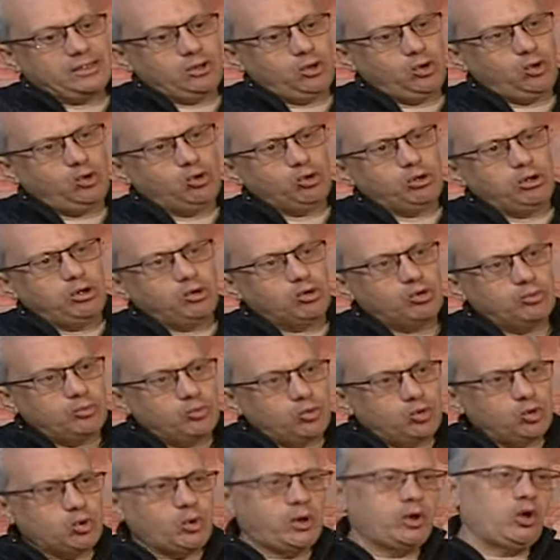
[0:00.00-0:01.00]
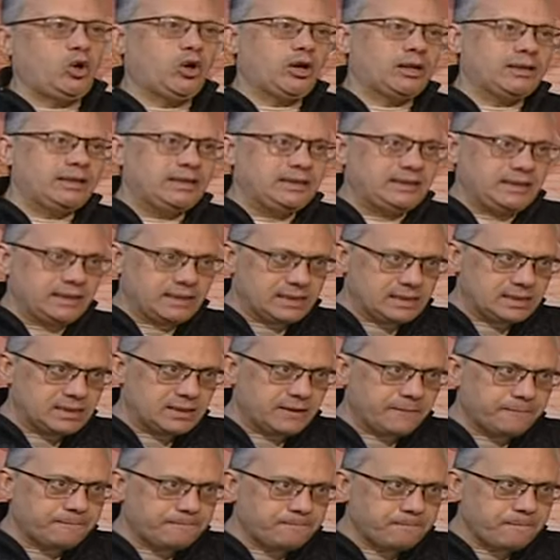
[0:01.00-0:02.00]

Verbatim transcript: يخرج للجمهور ويعرض للناس